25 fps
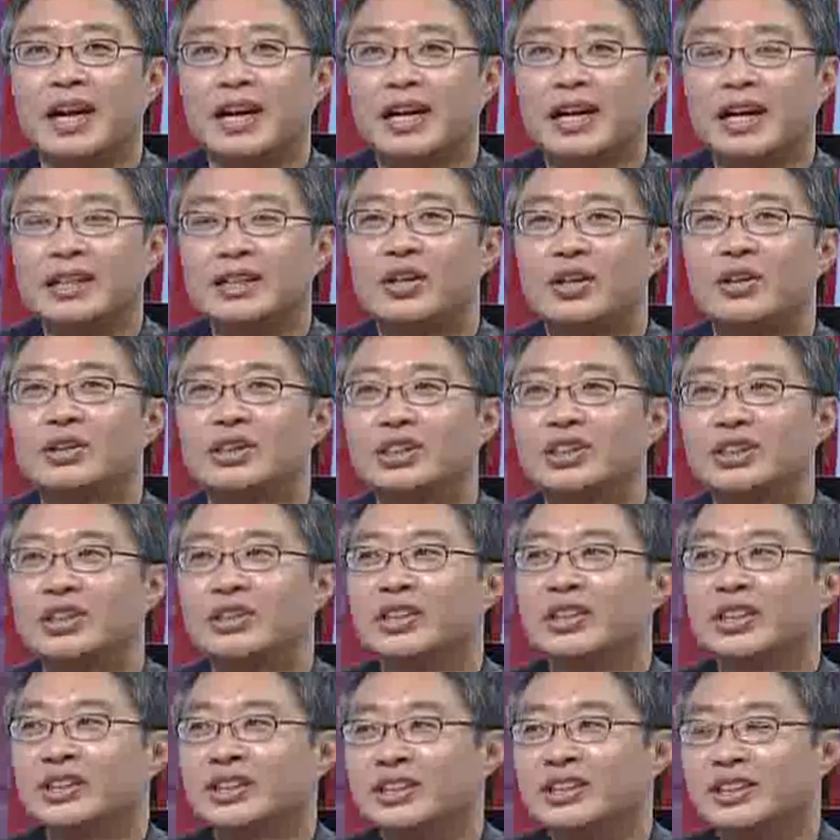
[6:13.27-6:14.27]
약간
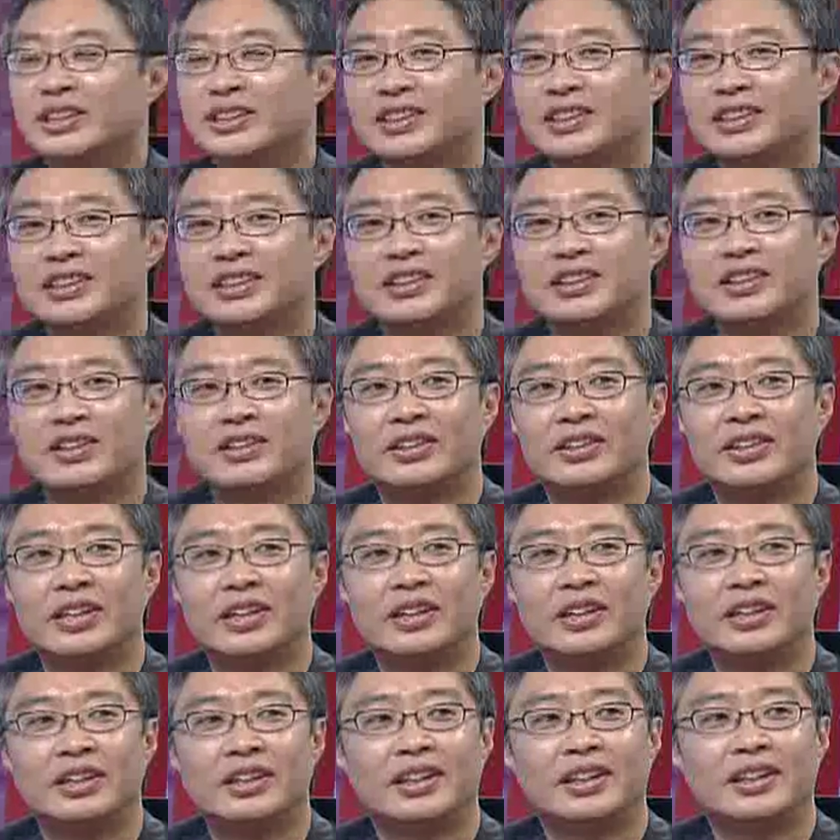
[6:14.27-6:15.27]
정치적인
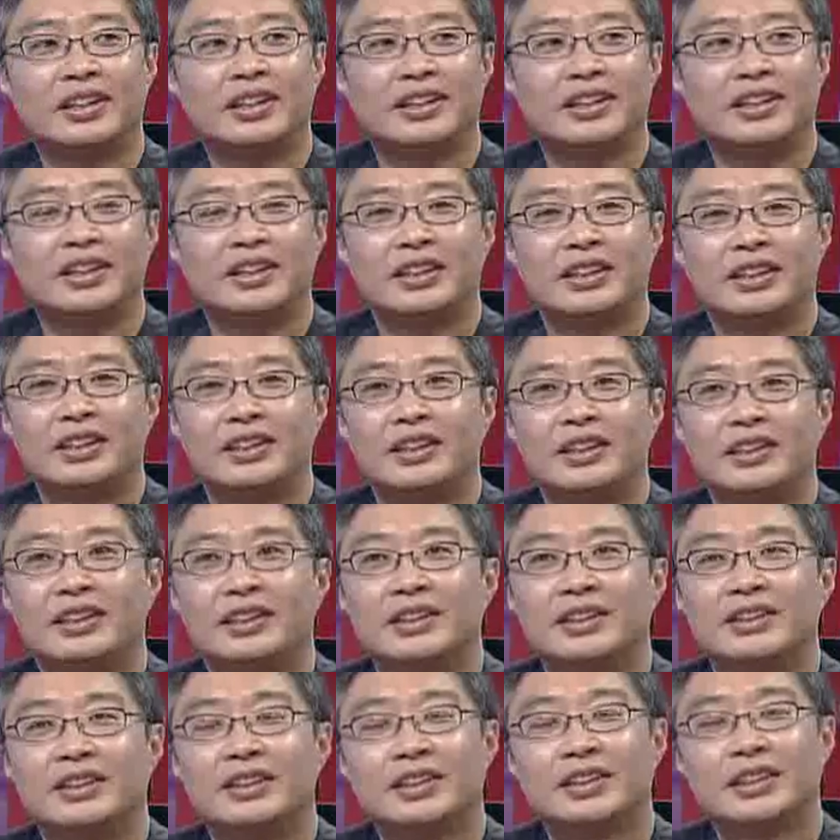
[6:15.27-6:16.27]
건데
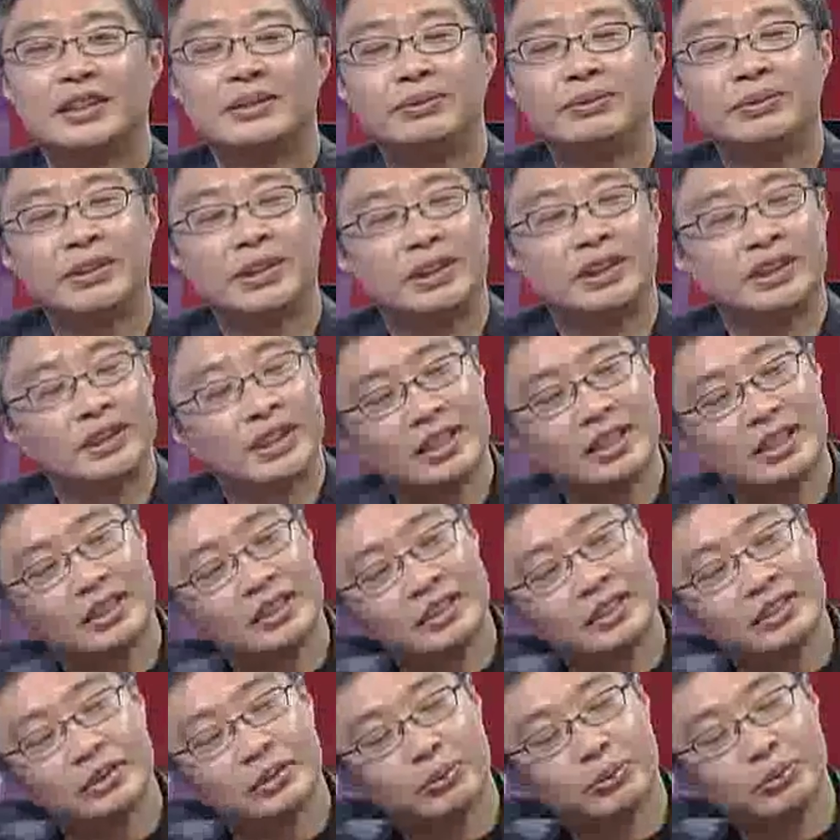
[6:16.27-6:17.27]
지금
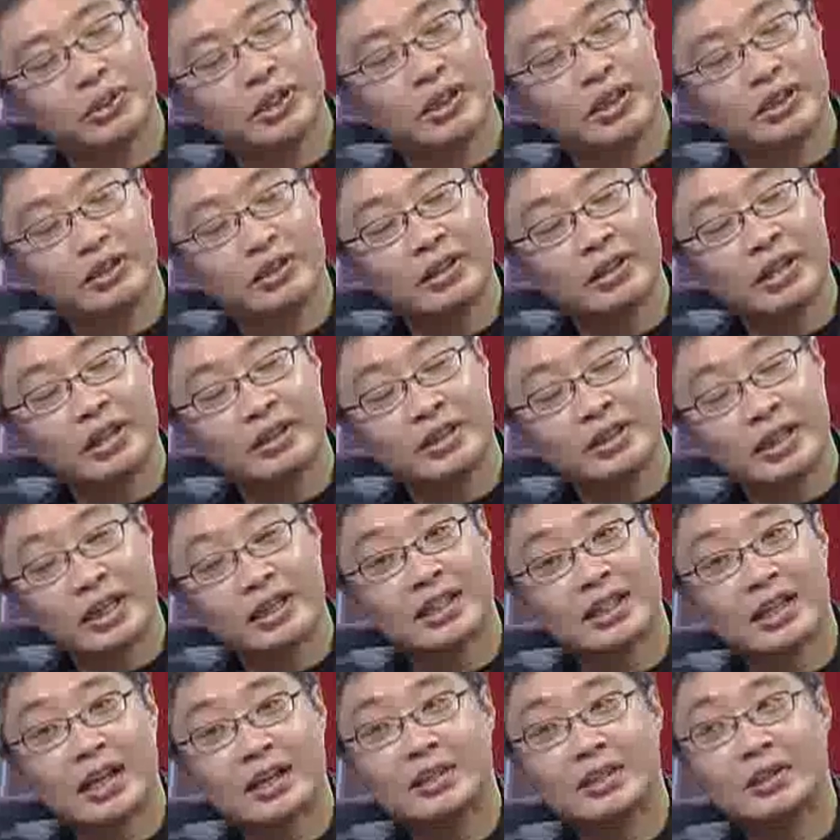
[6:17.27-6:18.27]
시대를 좀 이렇게 그러니까 제가
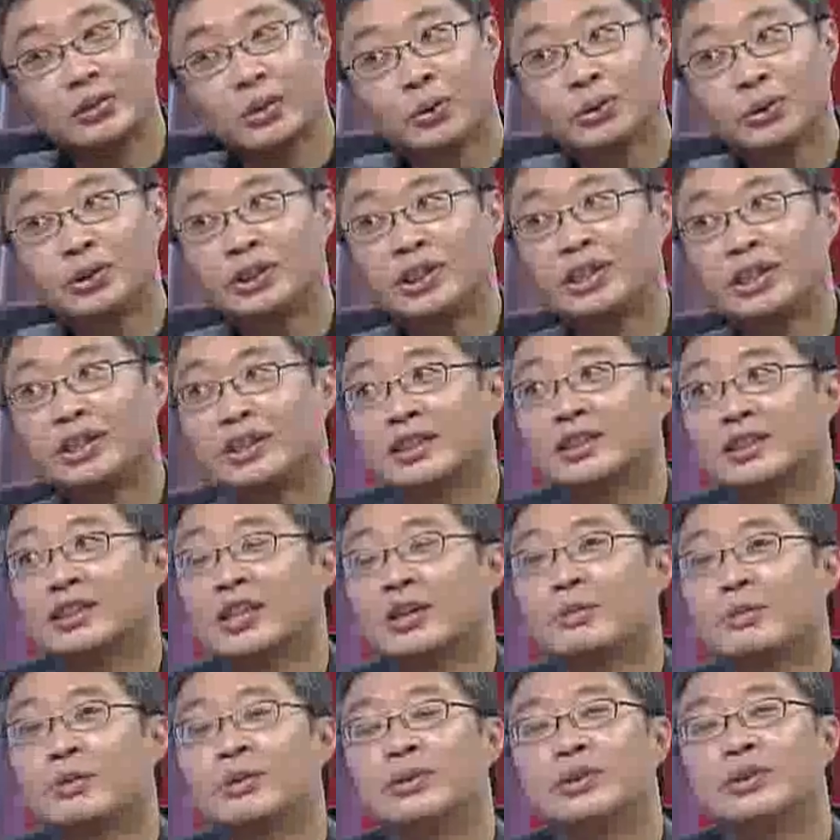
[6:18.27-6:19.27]
살았던 요 시대를
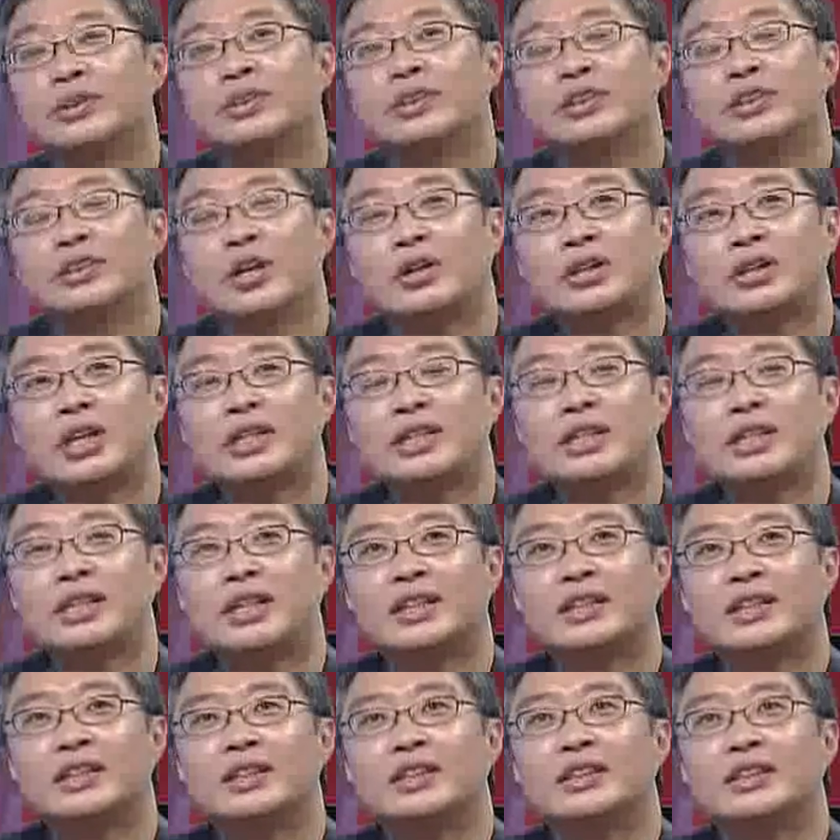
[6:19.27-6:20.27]
그려보는 서사시
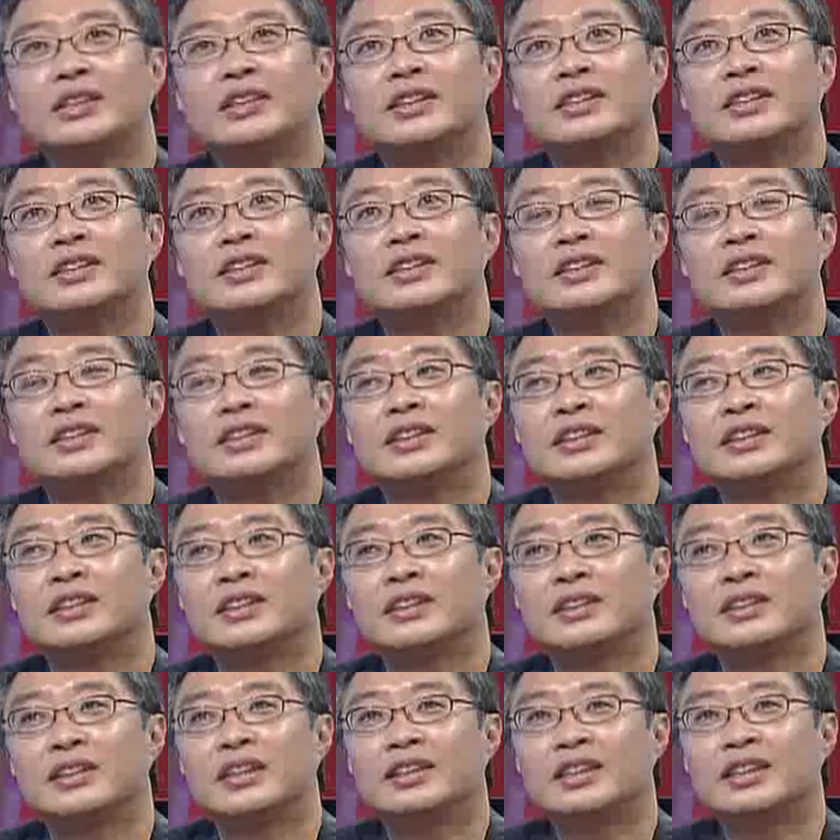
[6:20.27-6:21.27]
같은
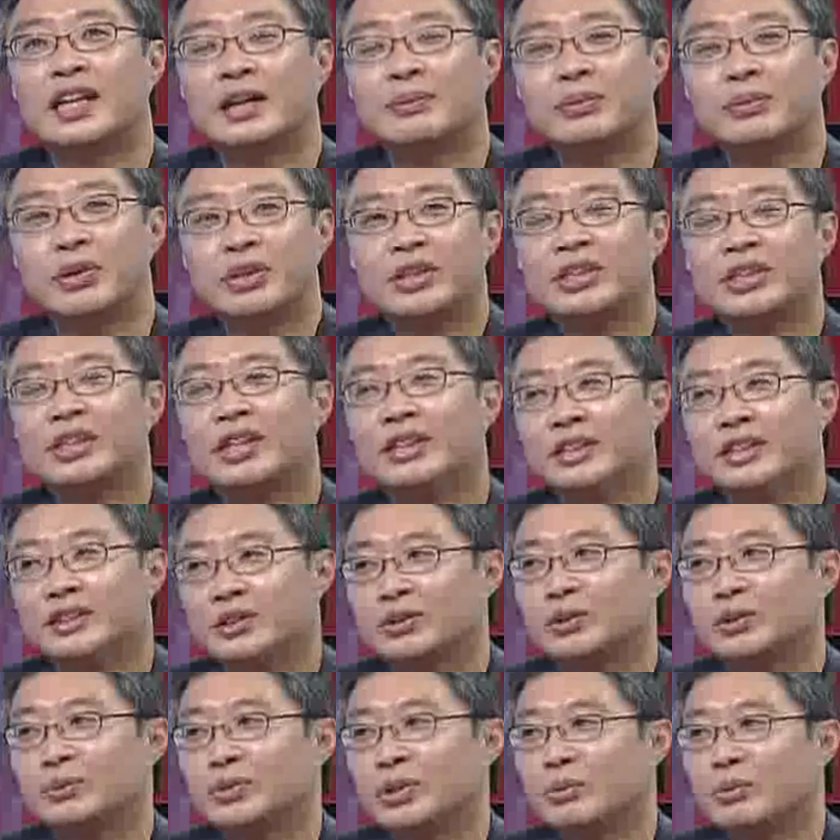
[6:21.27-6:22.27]
그러니까 장편시 같은
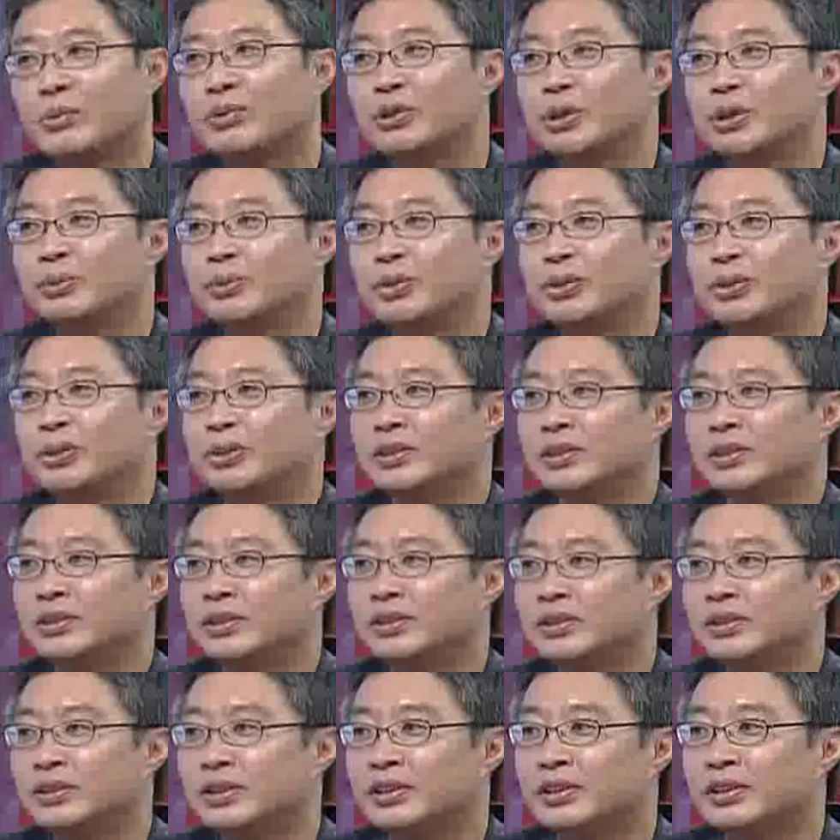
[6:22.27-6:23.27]
걸 좀 써보고 싶거든요.
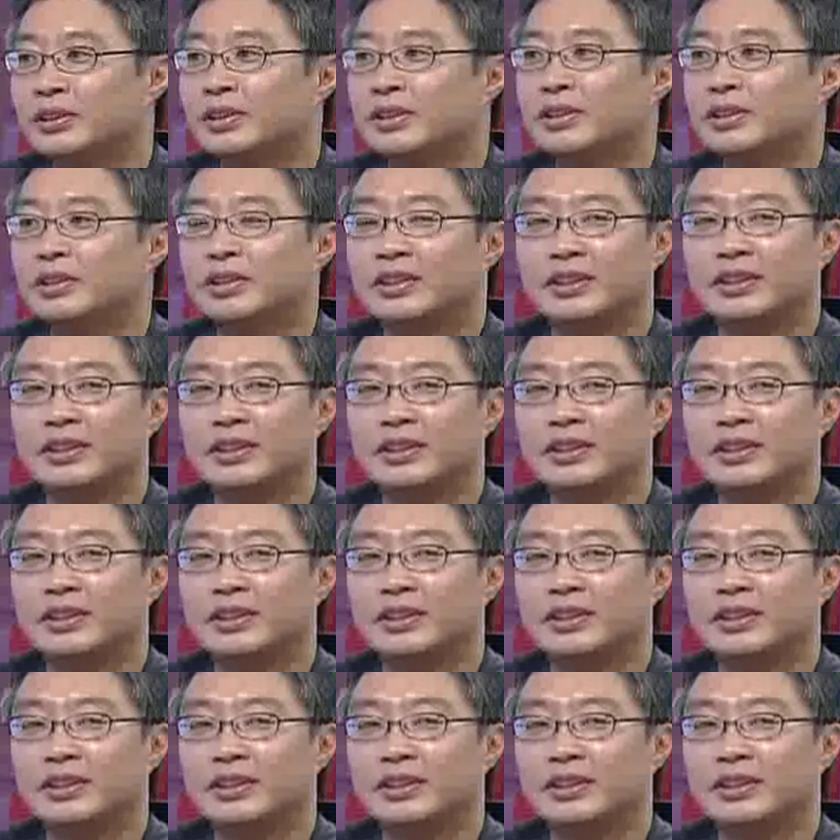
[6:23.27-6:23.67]
네.